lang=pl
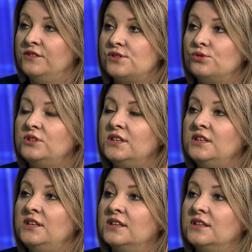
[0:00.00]
Więc
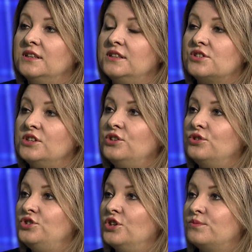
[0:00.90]
tutaj, jeżeli
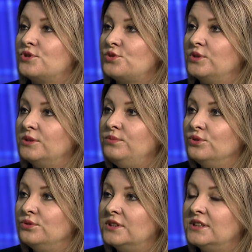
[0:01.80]
chodzi o przyszłe
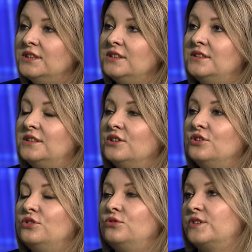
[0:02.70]
debiuty,
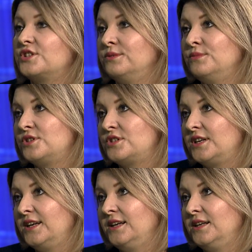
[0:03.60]
to uważamy,
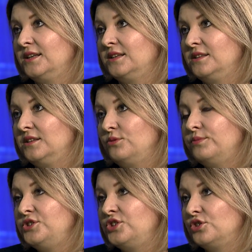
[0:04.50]
że no,
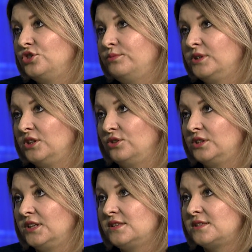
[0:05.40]
będzie to dobry
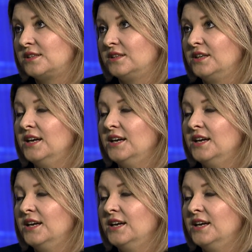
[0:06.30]
okres